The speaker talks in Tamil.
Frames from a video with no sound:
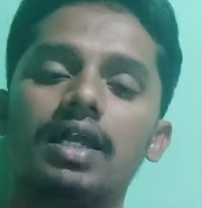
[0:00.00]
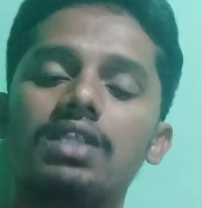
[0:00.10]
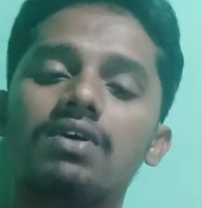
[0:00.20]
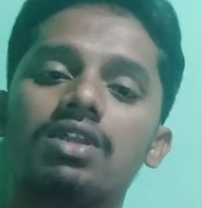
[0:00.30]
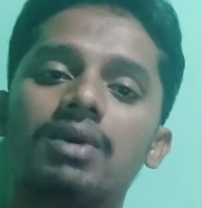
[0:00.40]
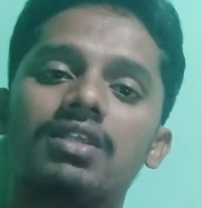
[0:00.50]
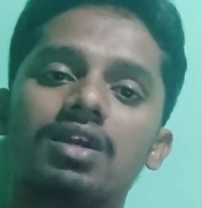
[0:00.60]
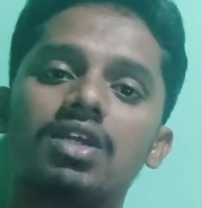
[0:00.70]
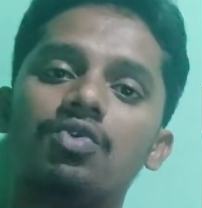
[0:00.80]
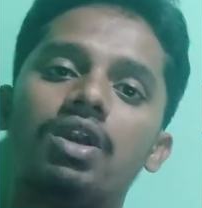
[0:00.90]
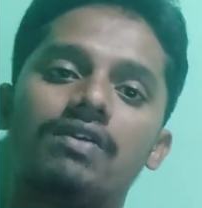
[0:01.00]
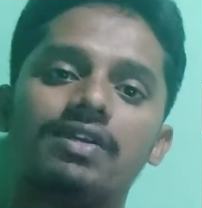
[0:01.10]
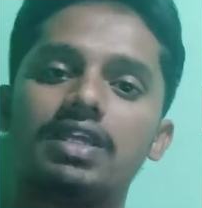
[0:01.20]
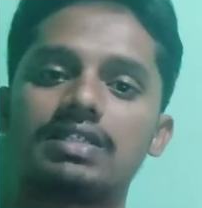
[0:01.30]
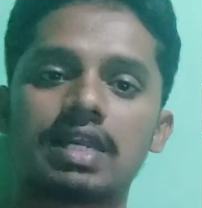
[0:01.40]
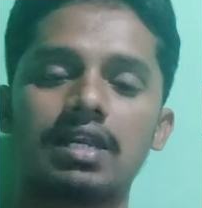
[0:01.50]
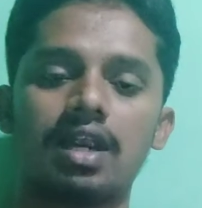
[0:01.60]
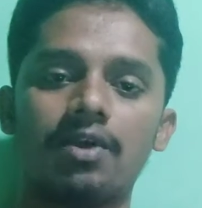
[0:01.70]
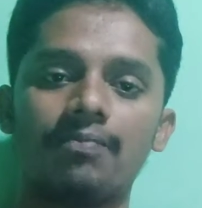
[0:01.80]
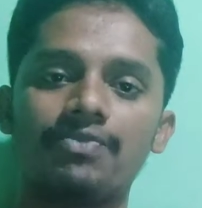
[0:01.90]
இது வந்து பார்த்திங்கன்னா யூரின் வந்து எக்ஸ்க்ரீட்
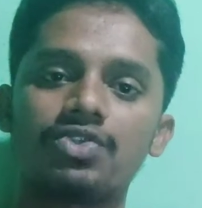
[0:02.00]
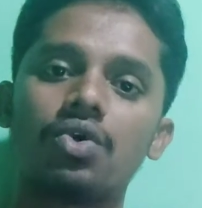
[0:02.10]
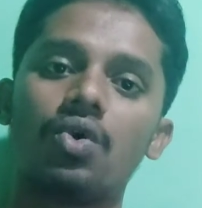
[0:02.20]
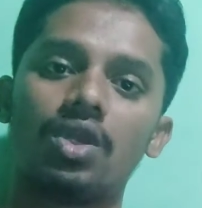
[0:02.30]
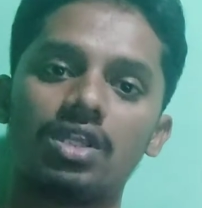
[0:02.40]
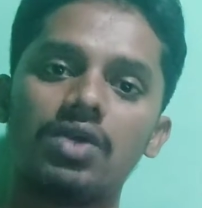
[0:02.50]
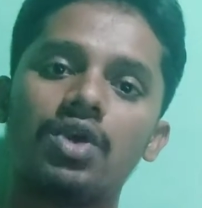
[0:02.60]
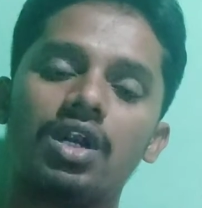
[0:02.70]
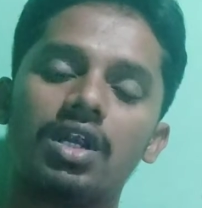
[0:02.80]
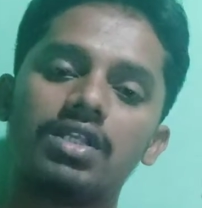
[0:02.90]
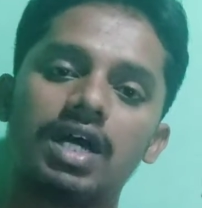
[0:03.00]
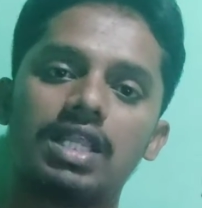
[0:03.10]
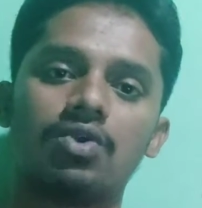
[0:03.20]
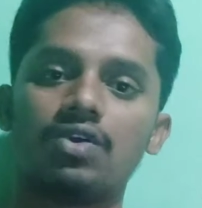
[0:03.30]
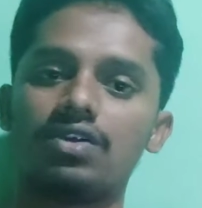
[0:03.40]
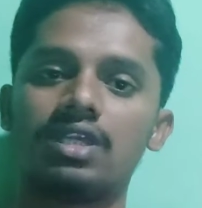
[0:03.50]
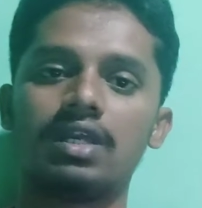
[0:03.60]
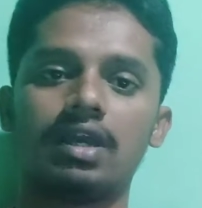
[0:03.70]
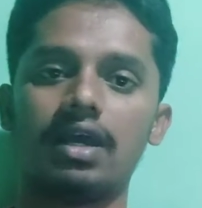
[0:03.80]
ஆகிடும் ஸோ அந்த யூரின்லேருந்து அதை கூட வந்து